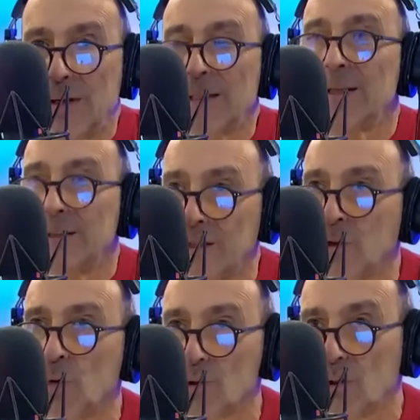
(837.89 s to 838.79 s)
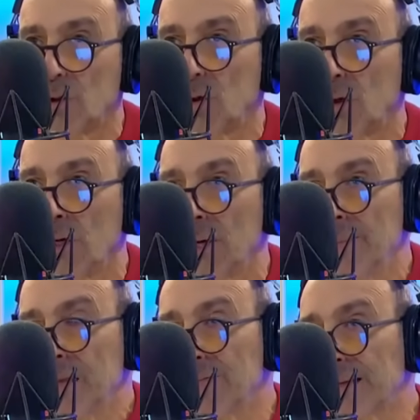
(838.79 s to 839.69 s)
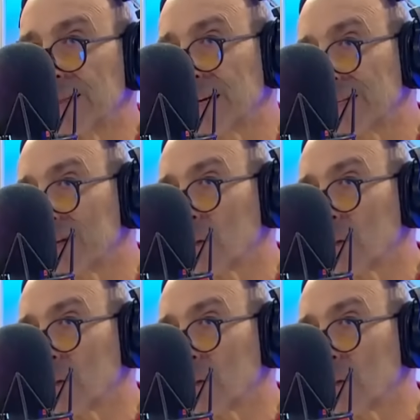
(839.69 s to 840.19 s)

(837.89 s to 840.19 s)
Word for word: Es distinto, insisto, enfrentarse